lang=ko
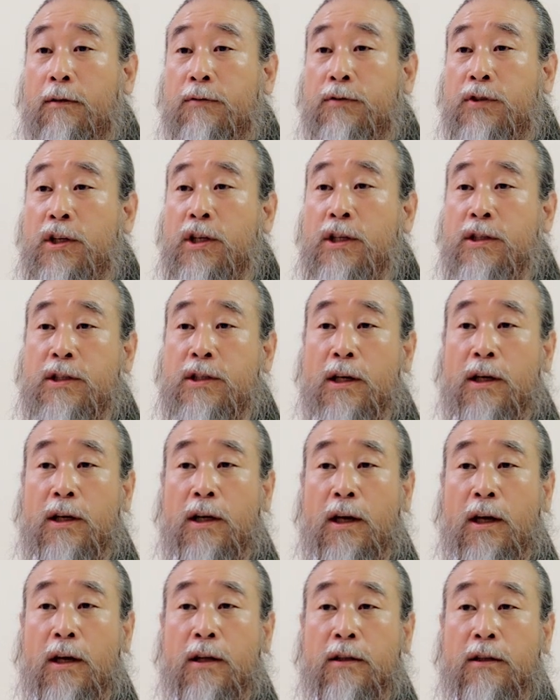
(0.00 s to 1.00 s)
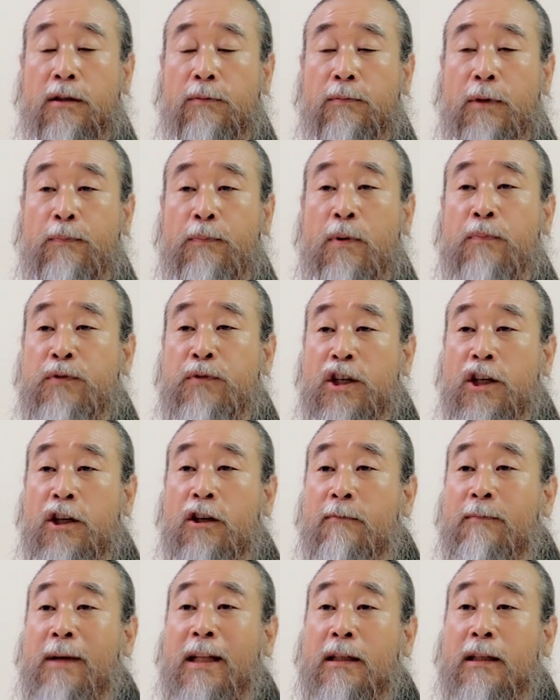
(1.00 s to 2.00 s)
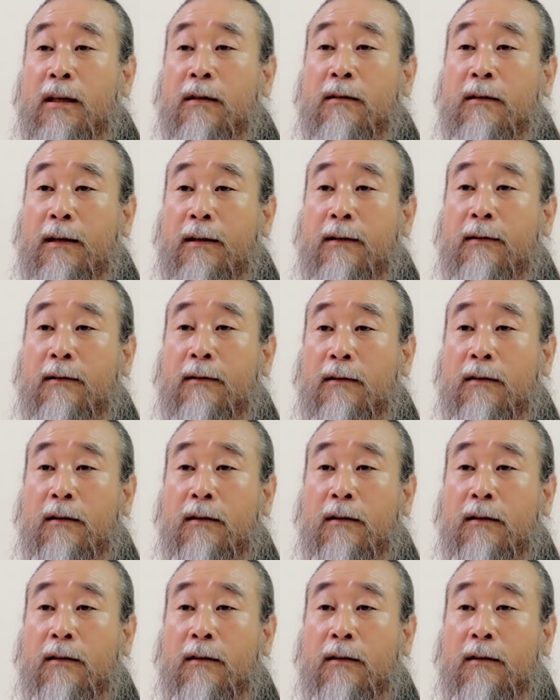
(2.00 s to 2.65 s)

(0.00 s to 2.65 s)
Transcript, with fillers: 진짜 하나님의 법칙을 만난 거라.